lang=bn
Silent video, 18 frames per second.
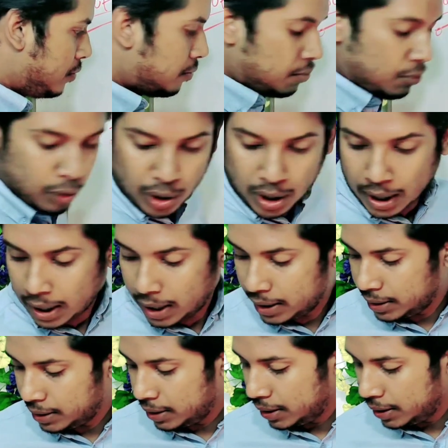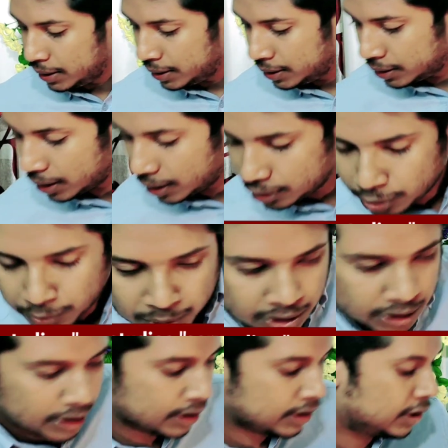মোটা কালি দিয়ে লিখি তাহলে
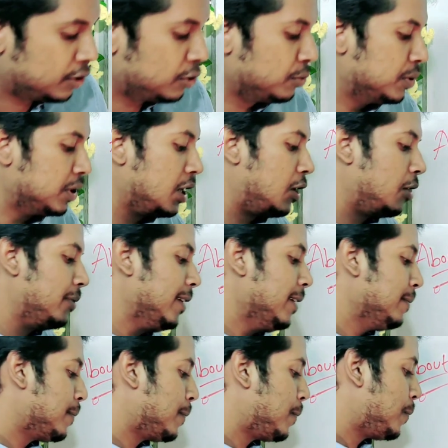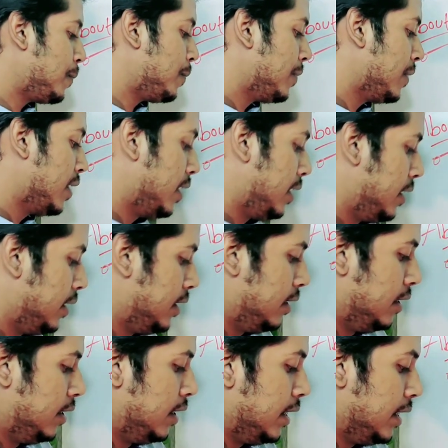তোমাদের দেখতে সুবিধা হবে
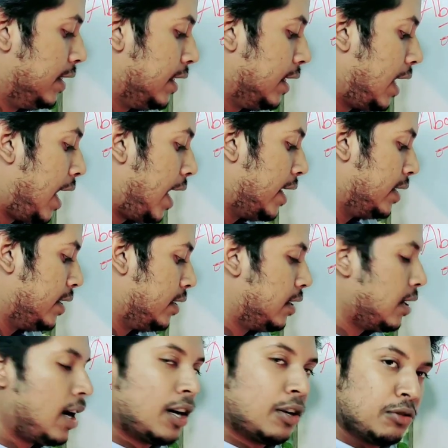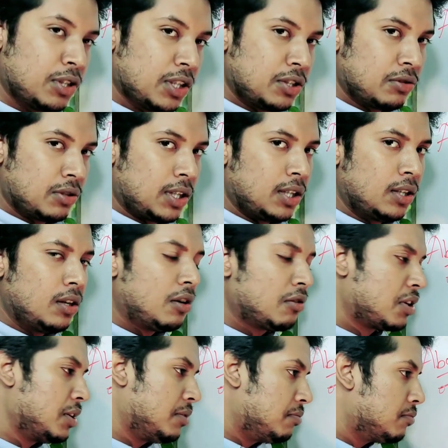ডেলাইট আনন্দের জন্য
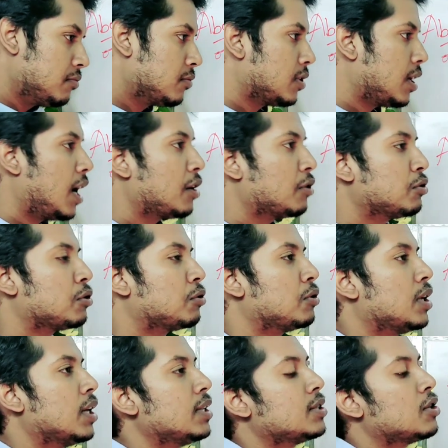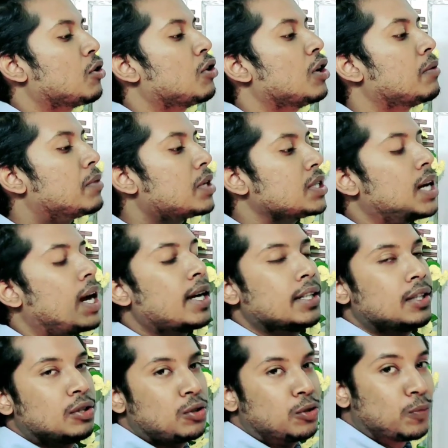ওকে আনন্দ কোনটা যখন আমরা
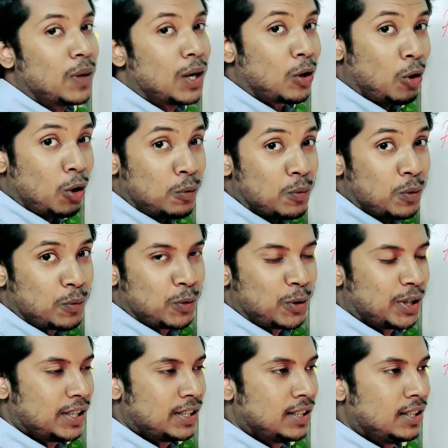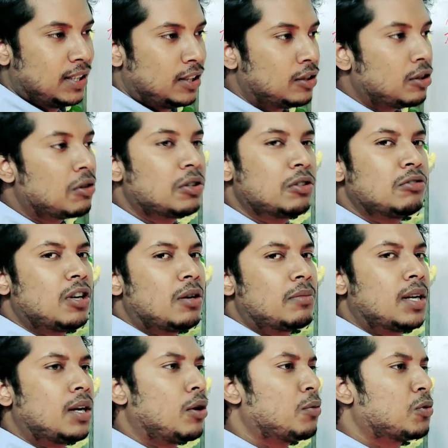সাহিত্য বা গল্প পড়ি তখন কিন্তু
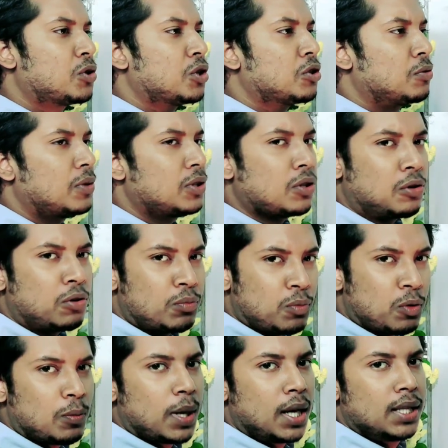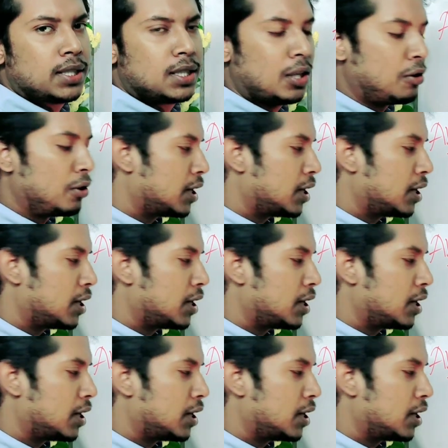আমরা অবসর সময় তখন মোবাইল ছিল না